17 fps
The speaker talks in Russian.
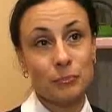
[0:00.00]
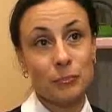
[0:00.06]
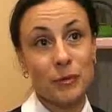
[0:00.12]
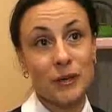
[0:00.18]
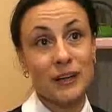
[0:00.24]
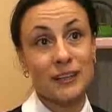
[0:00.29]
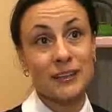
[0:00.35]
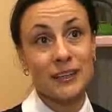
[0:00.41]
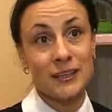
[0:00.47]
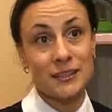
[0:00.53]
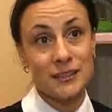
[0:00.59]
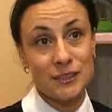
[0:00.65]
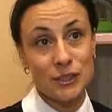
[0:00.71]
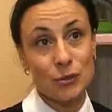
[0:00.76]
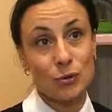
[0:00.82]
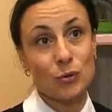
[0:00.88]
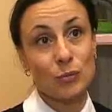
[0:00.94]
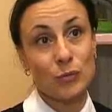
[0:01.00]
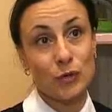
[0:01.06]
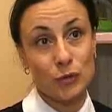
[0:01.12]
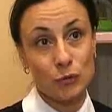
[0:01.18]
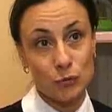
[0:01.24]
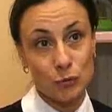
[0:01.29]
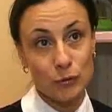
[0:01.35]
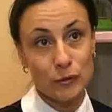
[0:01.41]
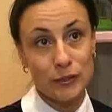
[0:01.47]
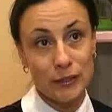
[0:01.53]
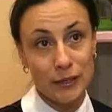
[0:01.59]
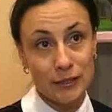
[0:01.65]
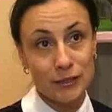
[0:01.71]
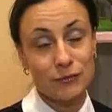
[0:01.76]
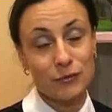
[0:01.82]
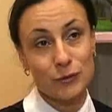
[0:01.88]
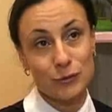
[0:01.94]
прогнозируемый
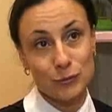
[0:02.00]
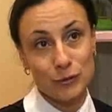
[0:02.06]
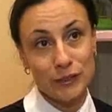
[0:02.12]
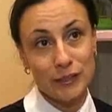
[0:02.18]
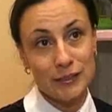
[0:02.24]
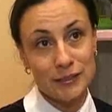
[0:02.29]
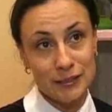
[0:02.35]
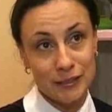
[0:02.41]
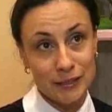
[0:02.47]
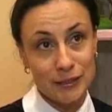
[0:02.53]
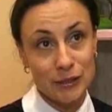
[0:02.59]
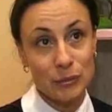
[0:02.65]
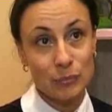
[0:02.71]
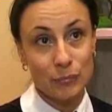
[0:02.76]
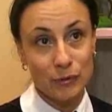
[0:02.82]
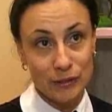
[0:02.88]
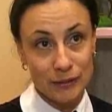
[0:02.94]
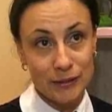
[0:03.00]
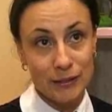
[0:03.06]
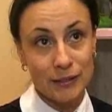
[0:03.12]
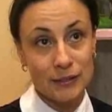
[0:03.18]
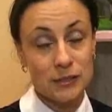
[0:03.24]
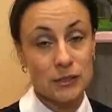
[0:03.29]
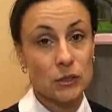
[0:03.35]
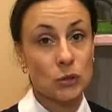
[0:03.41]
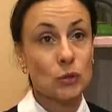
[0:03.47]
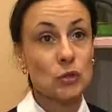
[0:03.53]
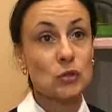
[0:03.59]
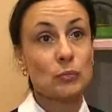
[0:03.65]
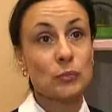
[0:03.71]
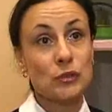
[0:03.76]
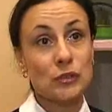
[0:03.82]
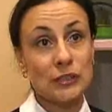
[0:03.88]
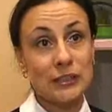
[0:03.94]
результат в результате этой имплантации. То есть
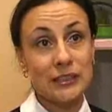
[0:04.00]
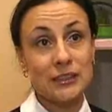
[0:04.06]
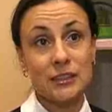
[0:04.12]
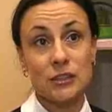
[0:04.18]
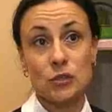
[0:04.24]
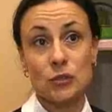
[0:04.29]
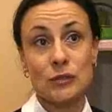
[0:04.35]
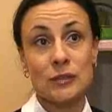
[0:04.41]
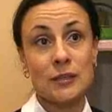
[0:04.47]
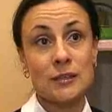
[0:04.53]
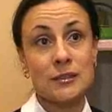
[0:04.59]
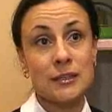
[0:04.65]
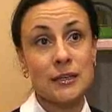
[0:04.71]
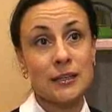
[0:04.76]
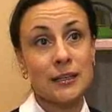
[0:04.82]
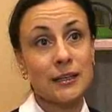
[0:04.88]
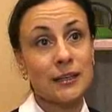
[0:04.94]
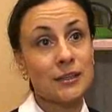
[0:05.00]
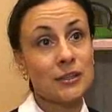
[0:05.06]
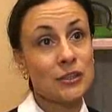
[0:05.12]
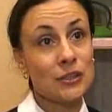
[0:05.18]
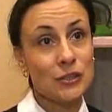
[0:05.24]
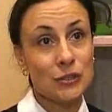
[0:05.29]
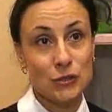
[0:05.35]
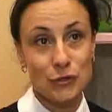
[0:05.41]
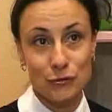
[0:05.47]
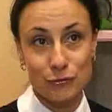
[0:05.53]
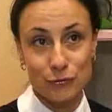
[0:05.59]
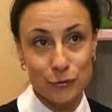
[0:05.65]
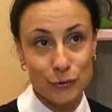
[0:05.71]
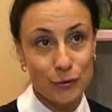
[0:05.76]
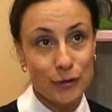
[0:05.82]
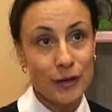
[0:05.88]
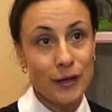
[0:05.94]
пациент, еще не делая
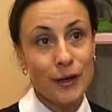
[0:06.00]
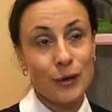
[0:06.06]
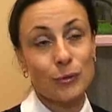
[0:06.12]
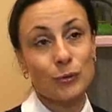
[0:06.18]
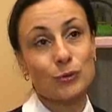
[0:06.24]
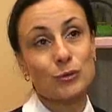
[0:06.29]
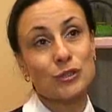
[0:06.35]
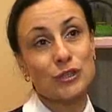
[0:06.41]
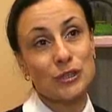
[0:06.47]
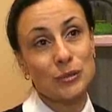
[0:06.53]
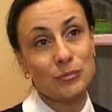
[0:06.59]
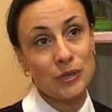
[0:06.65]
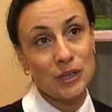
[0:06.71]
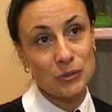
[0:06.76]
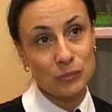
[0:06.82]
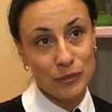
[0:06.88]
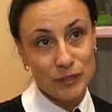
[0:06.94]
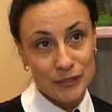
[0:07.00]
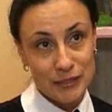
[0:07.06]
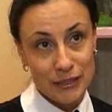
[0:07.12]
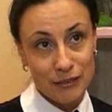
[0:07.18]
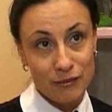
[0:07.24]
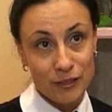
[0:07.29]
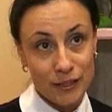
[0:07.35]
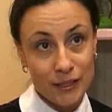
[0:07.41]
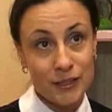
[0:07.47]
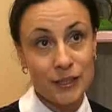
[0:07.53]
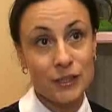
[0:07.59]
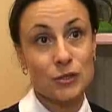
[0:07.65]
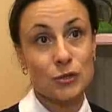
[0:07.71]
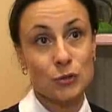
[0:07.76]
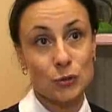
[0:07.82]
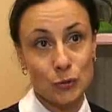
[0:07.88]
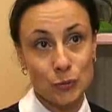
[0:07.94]
ничего, он уже имеет представление,
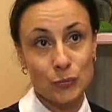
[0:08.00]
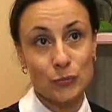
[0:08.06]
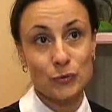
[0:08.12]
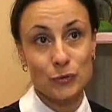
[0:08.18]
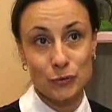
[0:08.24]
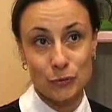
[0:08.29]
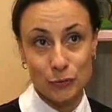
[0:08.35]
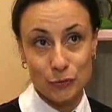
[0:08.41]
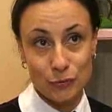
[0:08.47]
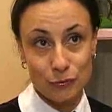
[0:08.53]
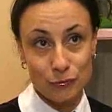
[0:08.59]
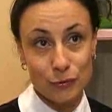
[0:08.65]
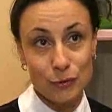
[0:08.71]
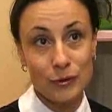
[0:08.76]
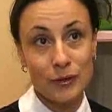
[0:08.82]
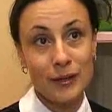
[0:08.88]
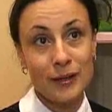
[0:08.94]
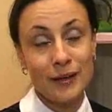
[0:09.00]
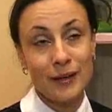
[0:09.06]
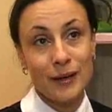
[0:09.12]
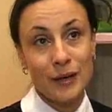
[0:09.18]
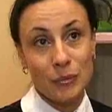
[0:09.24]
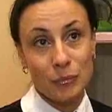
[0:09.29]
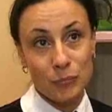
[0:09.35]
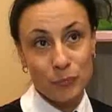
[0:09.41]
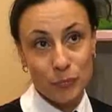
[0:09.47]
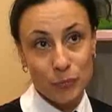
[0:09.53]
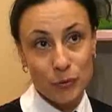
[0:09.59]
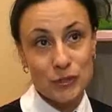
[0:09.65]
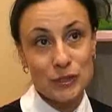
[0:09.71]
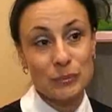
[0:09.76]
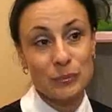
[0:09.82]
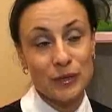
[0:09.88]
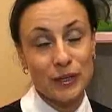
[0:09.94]
что будет у него
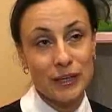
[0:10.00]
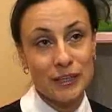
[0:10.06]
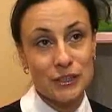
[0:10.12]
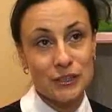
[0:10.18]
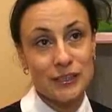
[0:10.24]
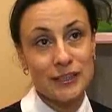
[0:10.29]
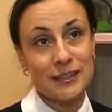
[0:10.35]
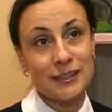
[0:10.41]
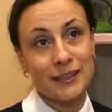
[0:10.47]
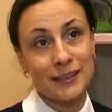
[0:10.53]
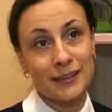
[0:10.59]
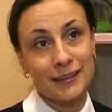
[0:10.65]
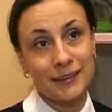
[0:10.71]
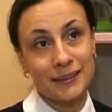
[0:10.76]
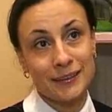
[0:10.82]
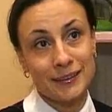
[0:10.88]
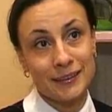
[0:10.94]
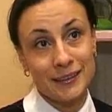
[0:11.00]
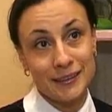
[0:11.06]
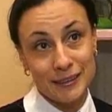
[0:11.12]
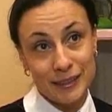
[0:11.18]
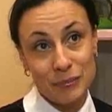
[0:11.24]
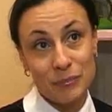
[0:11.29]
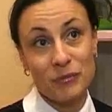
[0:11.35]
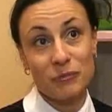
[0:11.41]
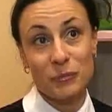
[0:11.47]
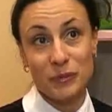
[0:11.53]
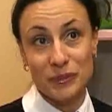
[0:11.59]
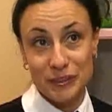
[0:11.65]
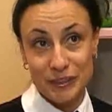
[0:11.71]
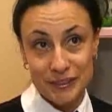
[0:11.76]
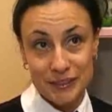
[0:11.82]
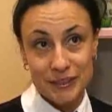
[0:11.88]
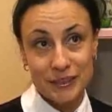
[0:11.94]
после прохождения а, этапов
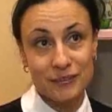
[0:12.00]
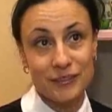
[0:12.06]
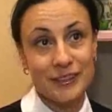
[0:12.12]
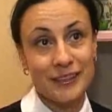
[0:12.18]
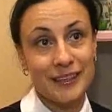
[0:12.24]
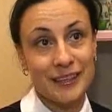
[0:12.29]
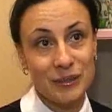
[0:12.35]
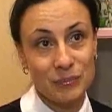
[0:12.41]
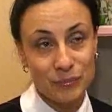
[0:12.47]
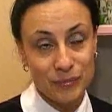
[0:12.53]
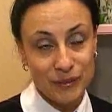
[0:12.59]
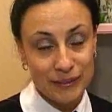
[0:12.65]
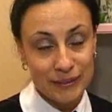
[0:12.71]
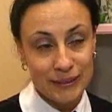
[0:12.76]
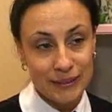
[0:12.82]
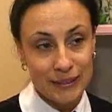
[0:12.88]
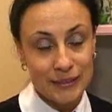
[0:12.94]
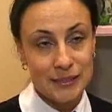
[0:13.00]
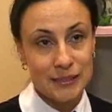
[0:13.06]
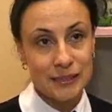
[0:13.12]
протезирования и имплантации.